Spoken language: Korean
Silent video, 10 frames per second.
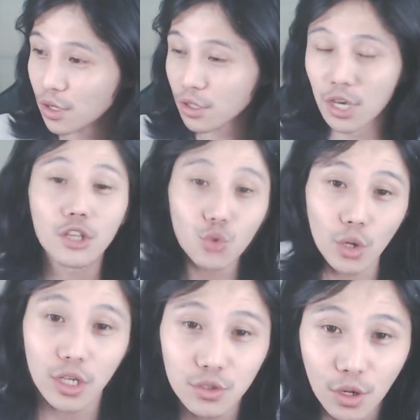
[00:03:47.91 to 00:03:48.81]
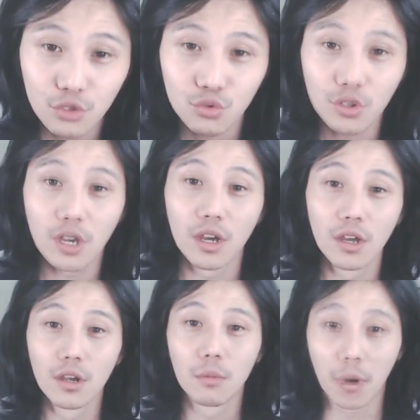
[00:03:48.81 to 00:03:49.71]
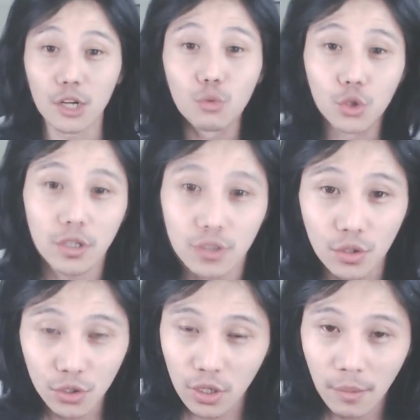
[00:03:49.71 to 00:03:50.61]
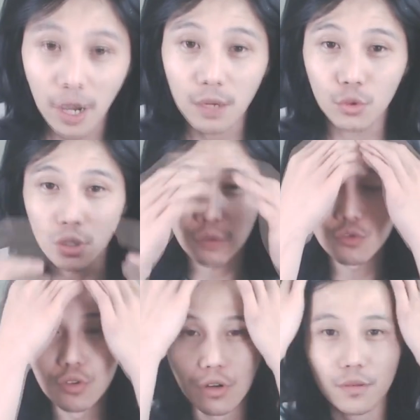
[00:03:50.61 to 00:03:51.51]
개쫄아 있어가지고 이렇게 말도 못했어 이렇게 말을 못하고